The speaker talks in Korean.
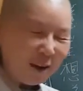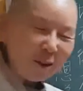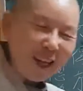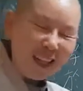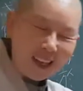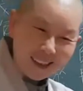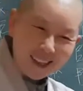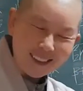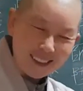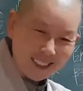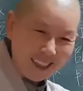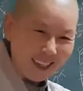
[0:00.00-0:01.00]
나보다 낫다
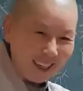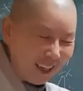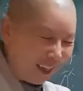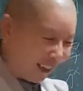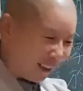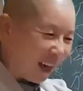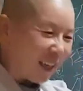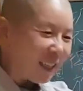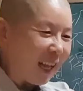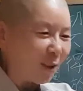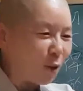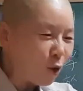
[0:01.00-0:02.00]
그지? 나는
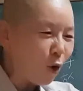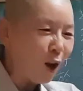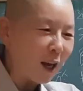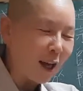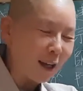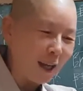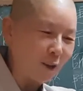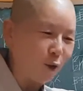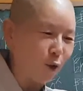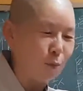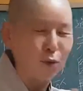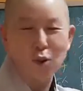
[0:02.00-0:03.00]
이 다섯
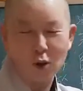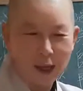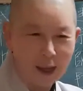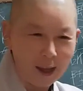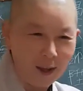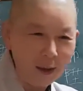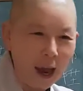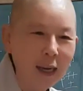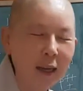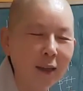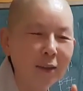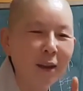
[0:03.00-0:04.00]
손가락에서도 부족해.
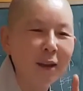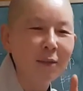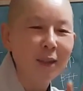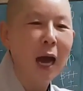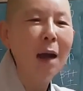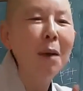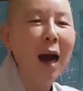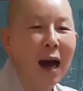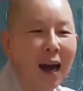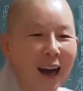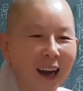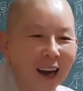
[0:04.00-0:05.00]
아니
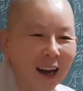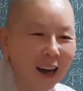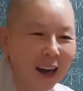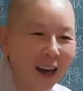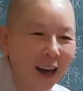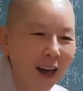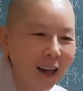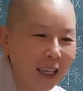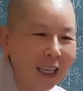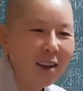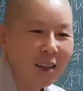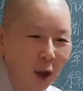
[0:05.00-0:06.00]
남아
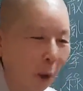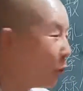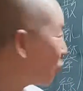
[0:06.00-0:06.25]
인연이